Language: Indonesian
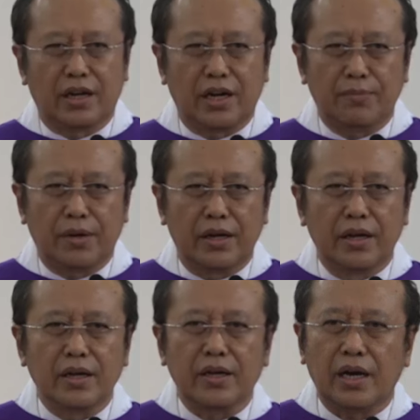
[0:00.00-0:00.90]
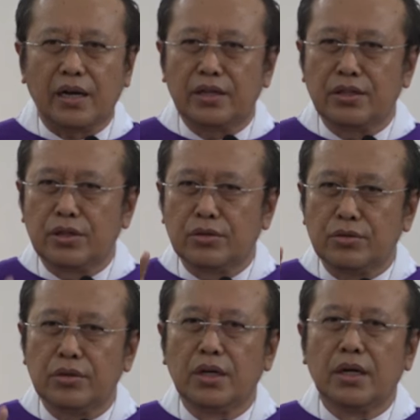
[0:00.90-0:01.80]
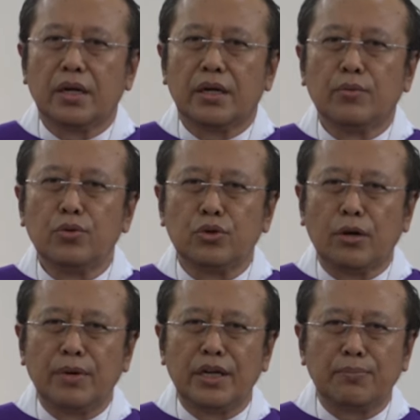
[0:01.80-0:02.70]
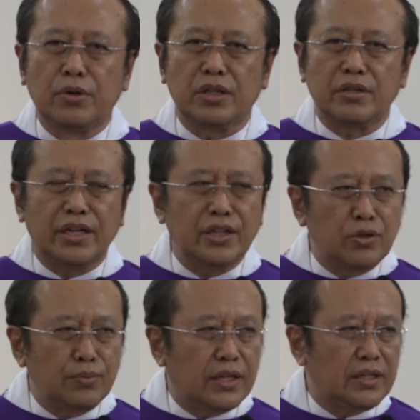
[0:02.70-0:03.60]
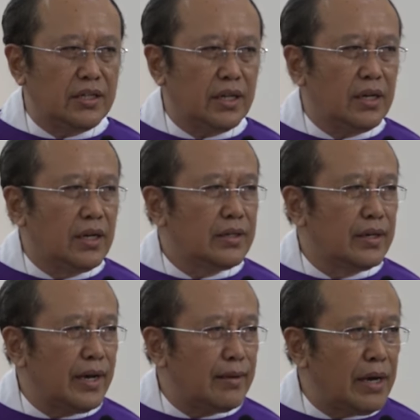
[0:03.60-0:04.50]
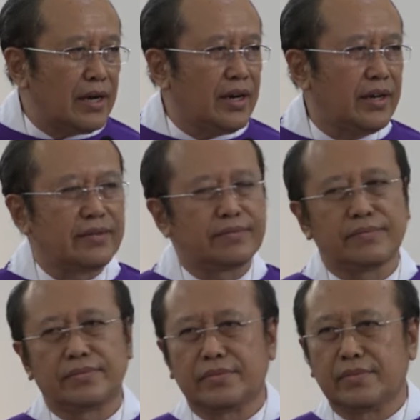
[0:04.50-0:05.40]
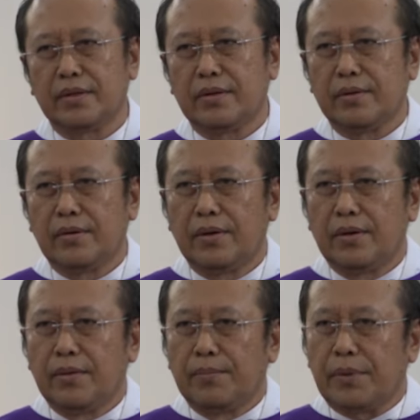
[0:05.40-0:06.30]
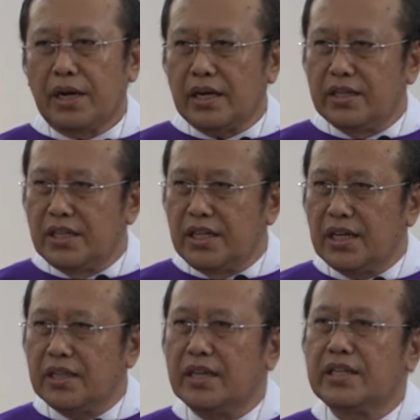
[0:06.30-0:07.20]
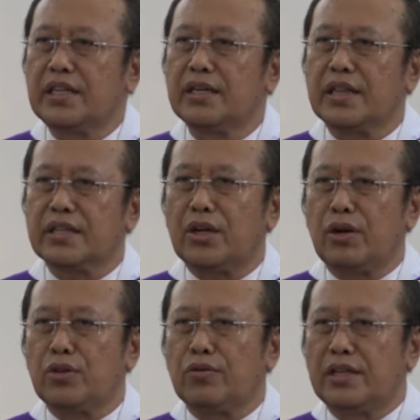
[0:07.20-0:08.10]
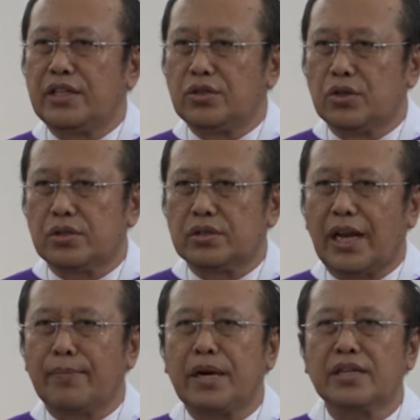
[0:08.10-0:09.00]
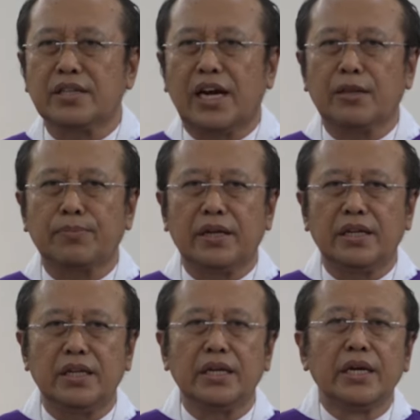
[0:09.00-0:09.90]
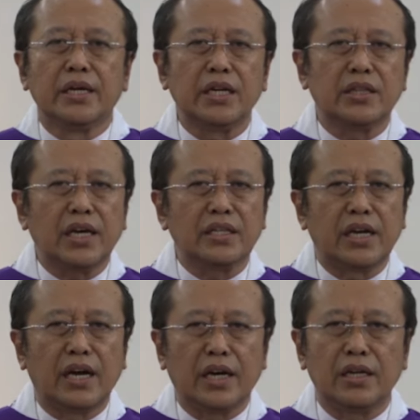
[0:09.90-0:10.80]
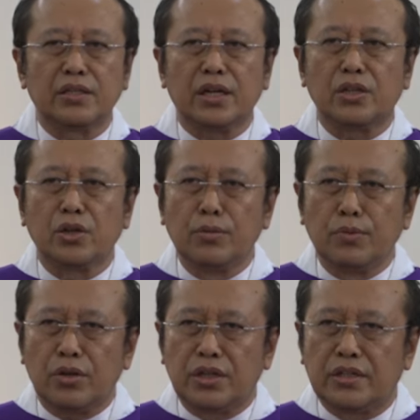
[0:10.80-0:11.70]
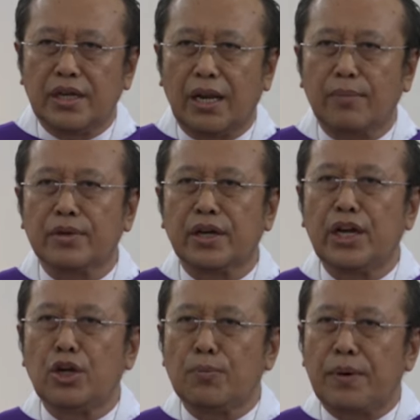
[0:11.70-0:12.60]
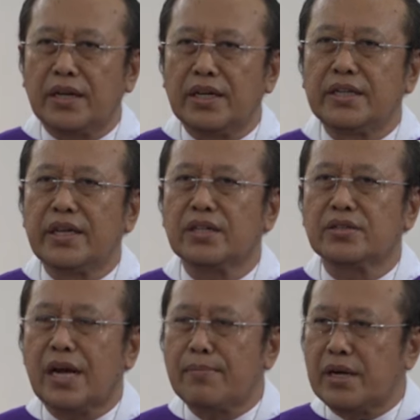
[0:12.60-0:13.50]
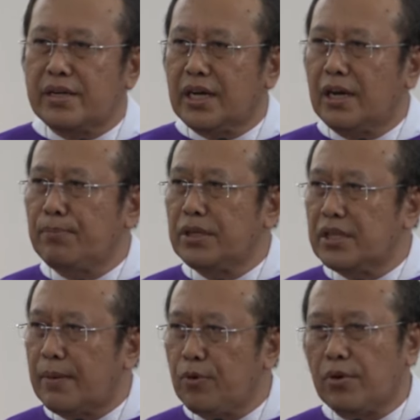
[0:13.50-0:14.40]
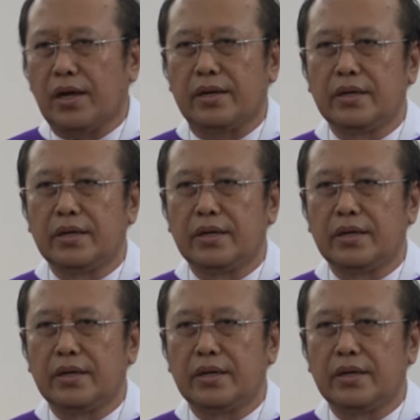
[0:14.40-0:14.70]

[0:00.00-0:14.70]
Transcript: karena apa? Karena di situ untuk menghibur stres itu biasanya dengan makan. Maka di sini kita diingatkan oleh Tuhan Yesus dalam masa Advent ini kita jangan terjerumus di dalam kehidupan yang sama dengan pesta pora,